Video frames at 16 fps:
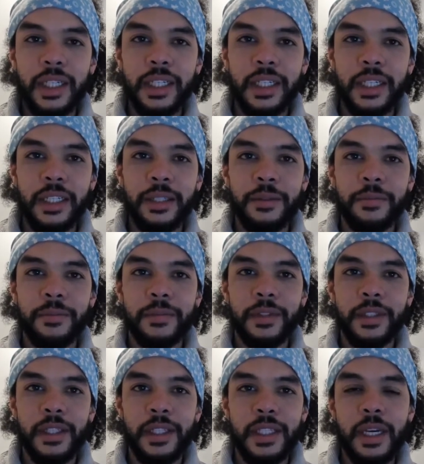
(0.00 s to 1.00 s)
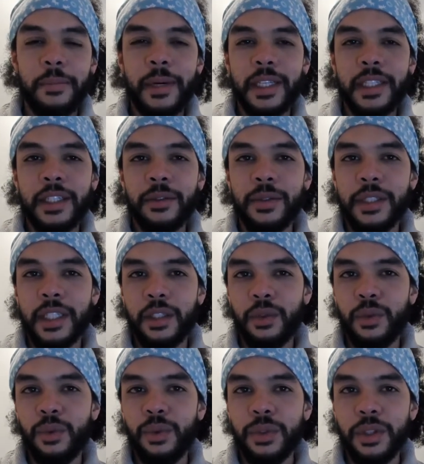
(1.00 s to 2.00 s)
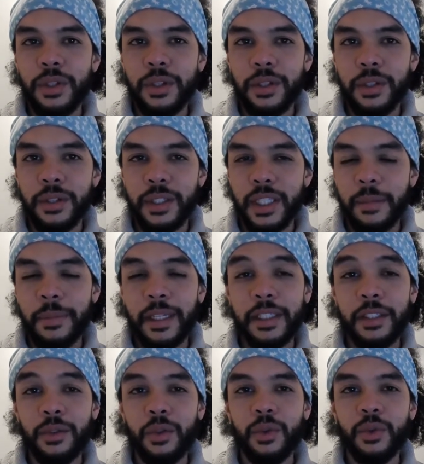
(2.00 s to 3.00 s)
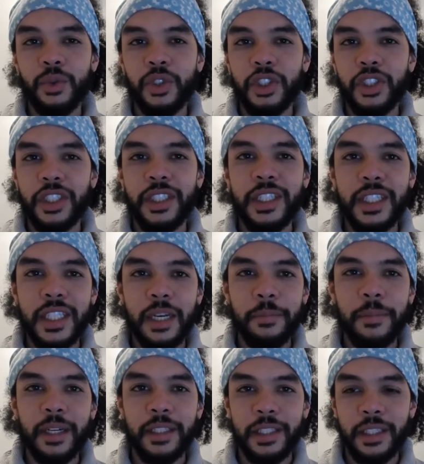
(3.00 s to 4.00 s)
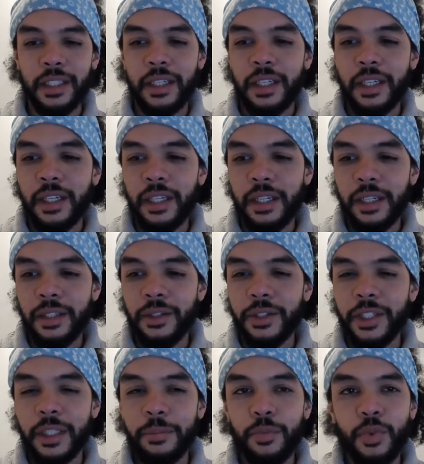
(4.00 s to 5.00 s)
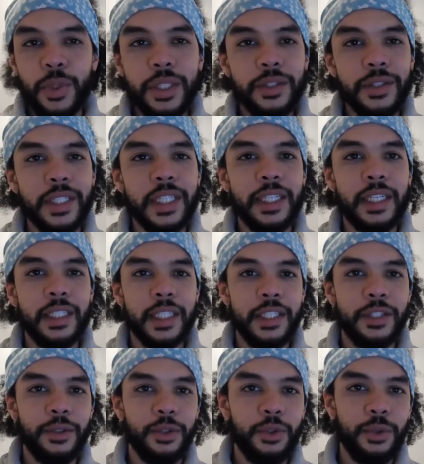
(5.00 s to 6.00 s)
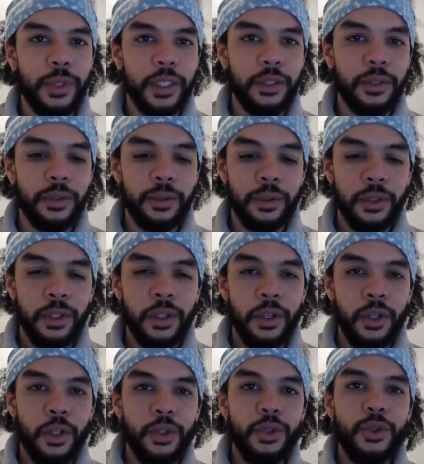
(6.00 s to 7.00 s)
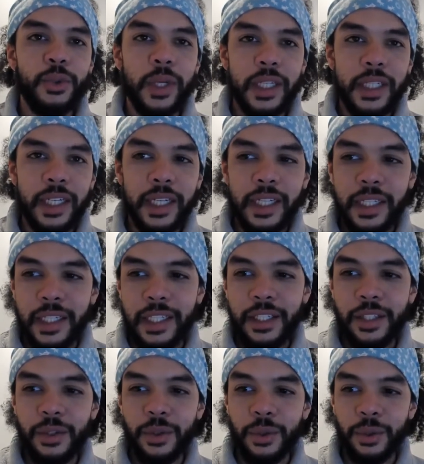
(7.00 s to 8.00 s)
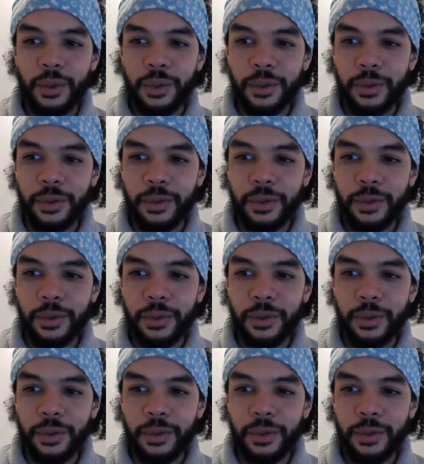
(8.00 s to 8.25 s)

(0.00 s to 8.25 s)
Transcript: la créée C'est à partir de cette douceur, c'est à partir de ton génie, c'est à partir de cette puissance créatrice que tu as que créé ce,